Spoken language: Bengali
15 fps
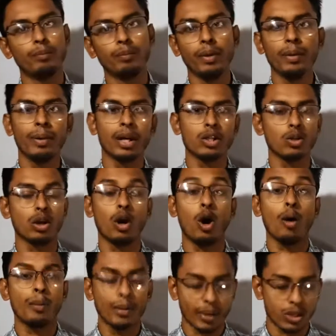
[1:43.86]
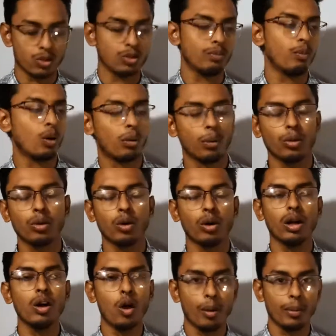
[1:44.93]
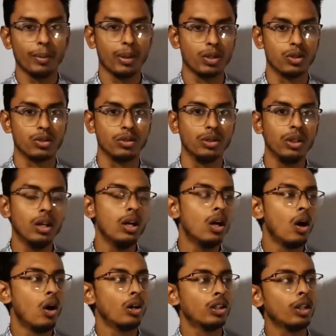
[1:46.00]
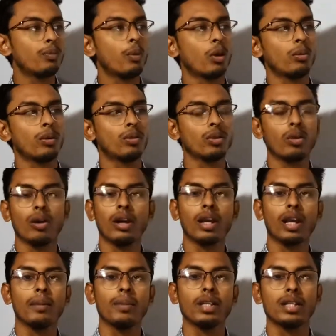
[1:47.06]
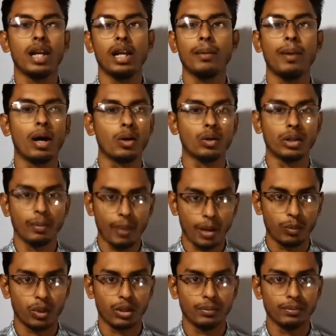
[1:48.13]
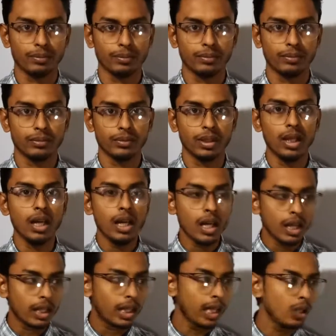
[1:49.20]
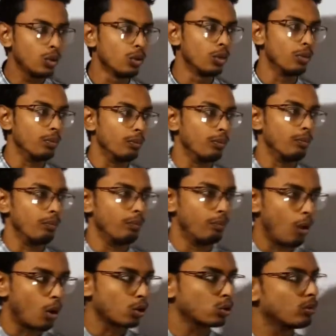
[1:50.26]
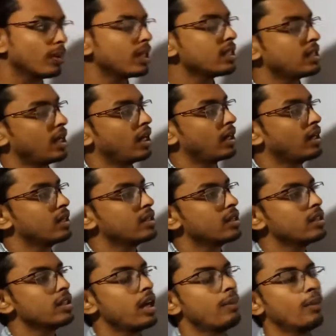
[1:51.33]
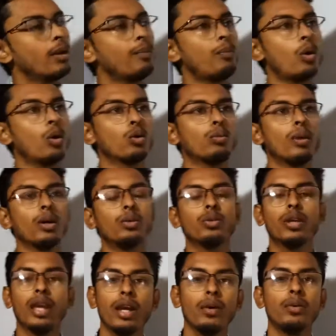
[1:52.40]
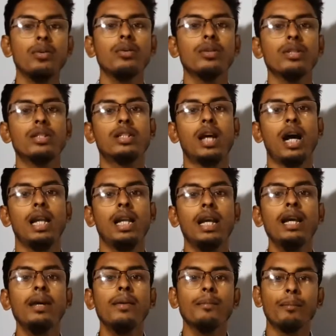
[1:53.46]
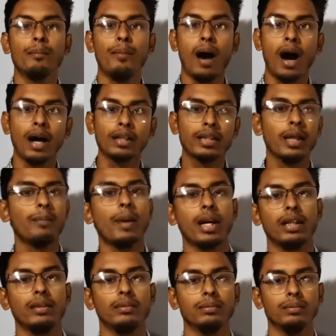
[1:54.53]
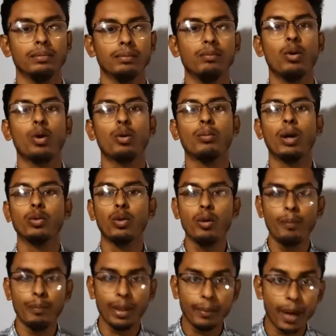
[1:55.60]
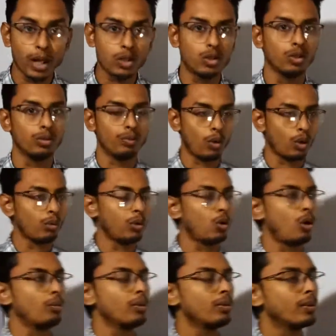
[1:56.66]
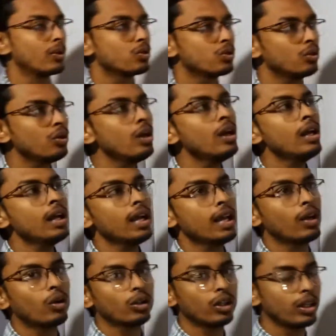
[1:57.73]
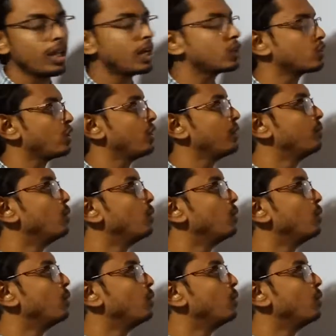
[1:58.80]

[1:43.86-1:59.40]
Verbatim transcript: বিভাজ অবিভাজ্য পরমাণুর কণা অবিভাজ্য অর্থাৎ পরমাণুর কণাকে আমরা চাইলেই ভাগ করতে পারবো না কিন্তু বর্তমানে জানা গিয়েছে যে আমরা পরমাণুকেও চাইলে ভাঙতে পারি পরমাণু বিভাজ্য পরমাণু অবিভাজ্য এই কথাটি অ্যাকচুয়ালি